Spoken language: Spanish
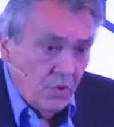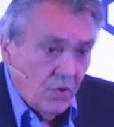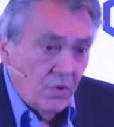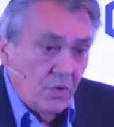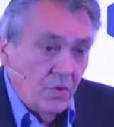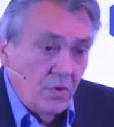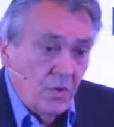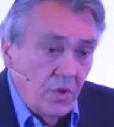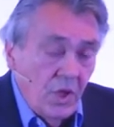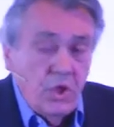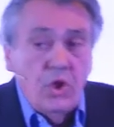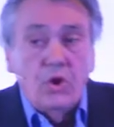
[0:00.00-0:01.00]
mundo,
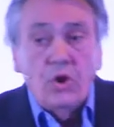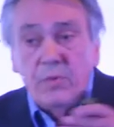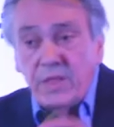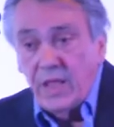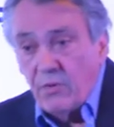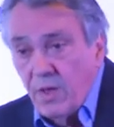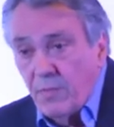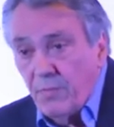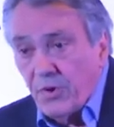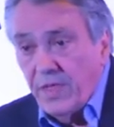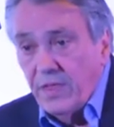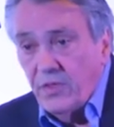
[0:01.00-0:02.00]
y un
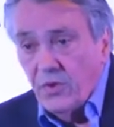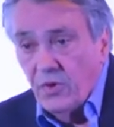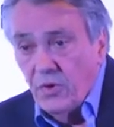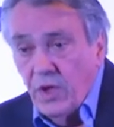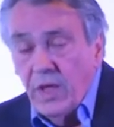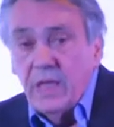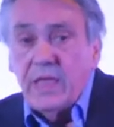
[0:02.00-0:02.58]
99%